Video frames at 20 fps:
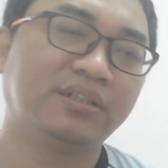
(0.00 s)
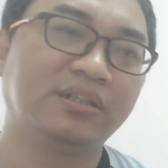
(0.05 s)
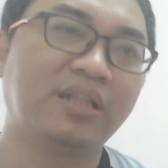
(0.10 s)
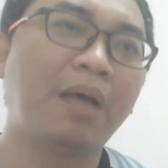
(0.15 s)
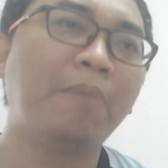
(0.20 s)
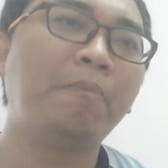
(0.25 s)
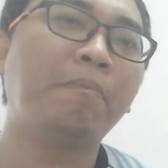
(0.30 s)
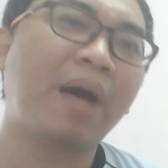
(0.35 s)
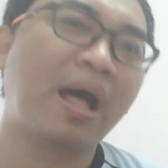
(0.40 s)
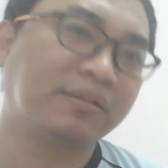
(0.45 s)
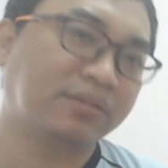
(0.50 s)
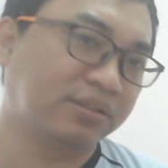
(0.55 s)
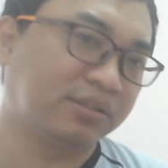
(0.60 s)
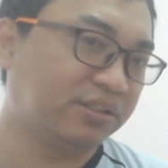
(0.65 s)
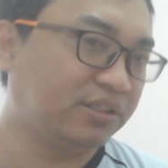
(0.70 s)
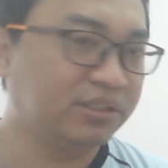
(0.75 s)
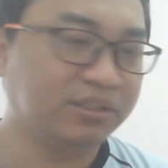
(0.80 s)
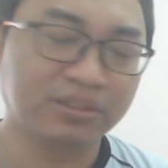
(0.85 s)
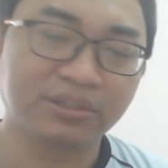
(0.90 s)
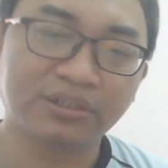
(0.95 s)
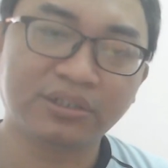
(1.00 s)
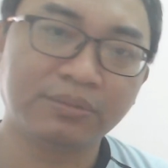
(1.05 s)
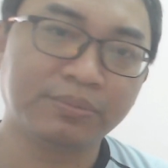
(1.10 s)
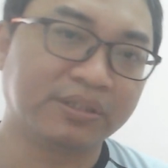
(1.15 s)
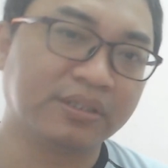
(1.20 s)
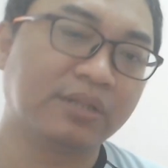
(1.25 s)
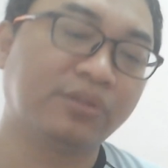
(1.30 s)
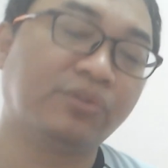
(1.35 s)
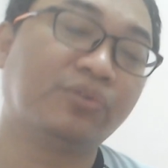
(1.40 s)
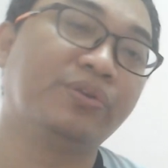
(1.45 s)
他们八字其实基本
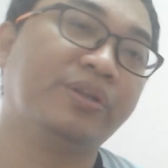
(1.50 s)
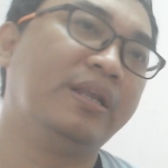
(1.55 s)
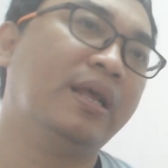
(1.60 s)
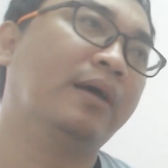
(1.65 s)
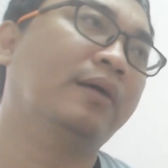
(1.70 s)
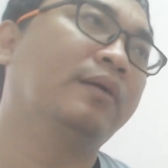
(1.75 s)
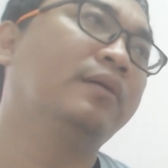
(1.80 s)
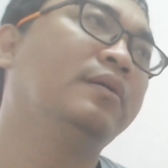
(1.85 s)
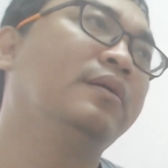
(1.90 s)
上都一样。